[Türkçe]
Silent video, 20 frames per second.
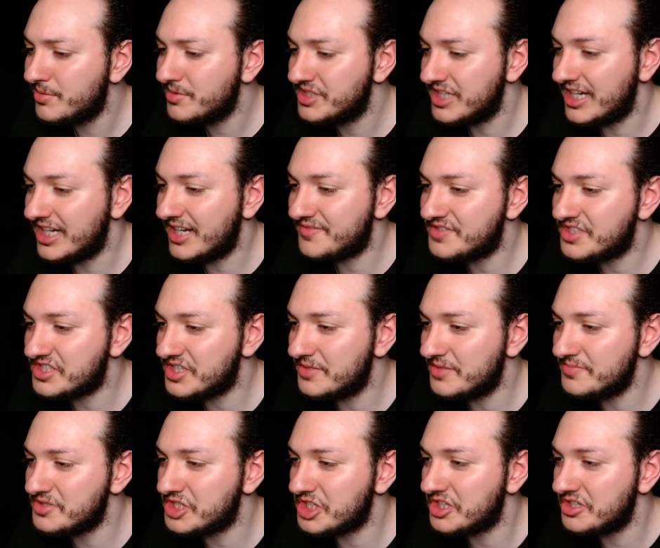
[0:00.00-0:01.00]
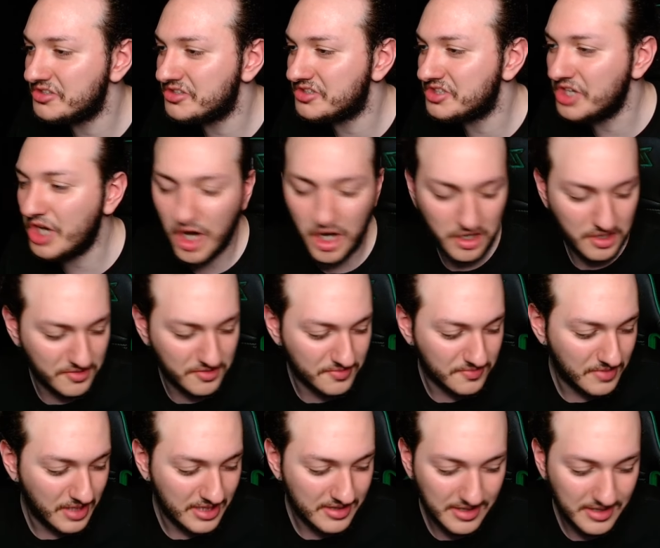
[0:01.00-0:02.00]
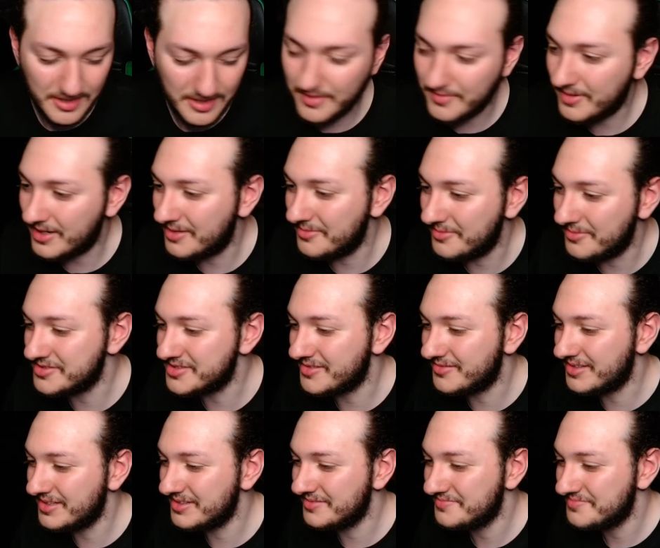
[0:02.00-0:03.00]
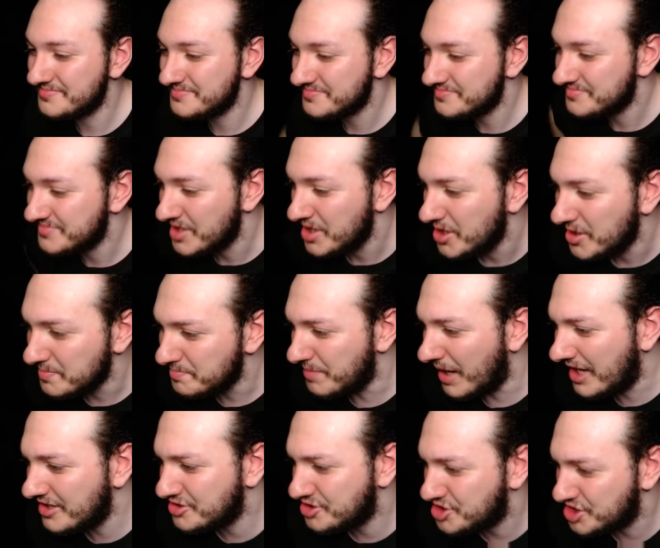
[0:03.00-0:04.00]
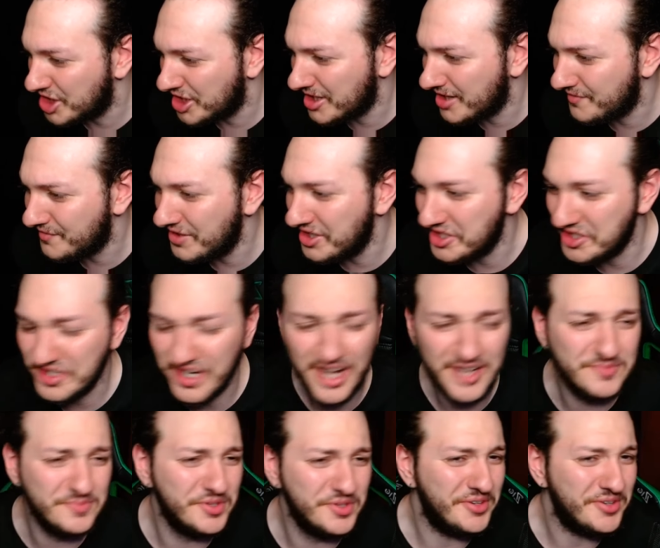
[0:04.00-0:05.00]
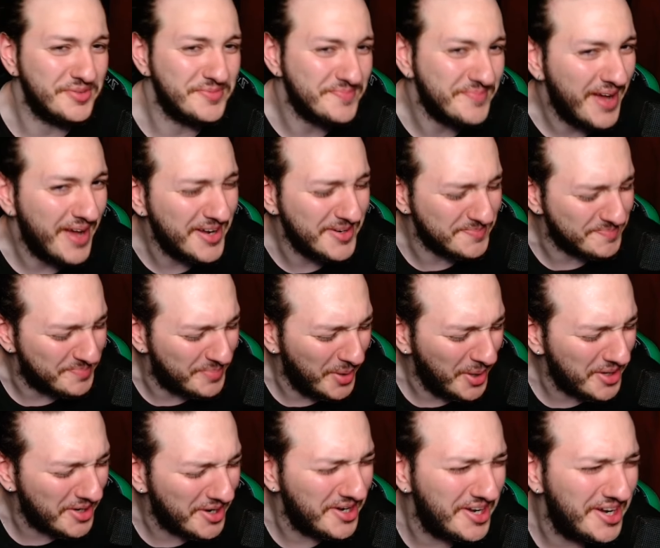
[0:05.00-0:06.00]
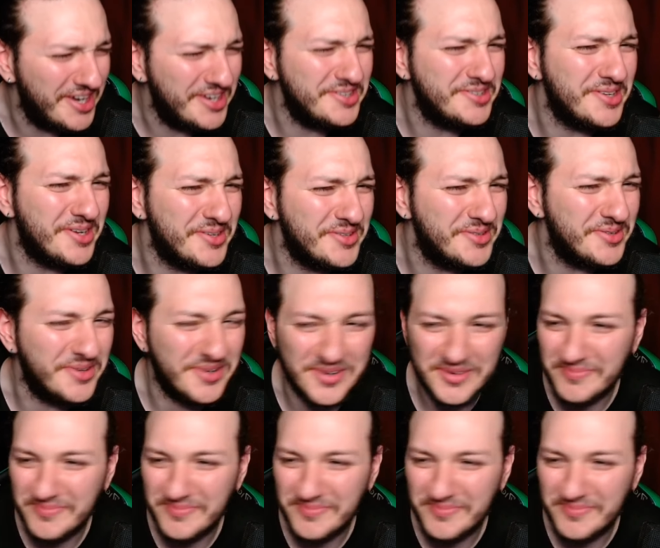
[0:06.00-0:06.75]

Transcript: Şerefsizim sıkıntı yok. E tamam abi o zaman. Ben şerefe inanmıyorum. Ben paraya inanıyorum.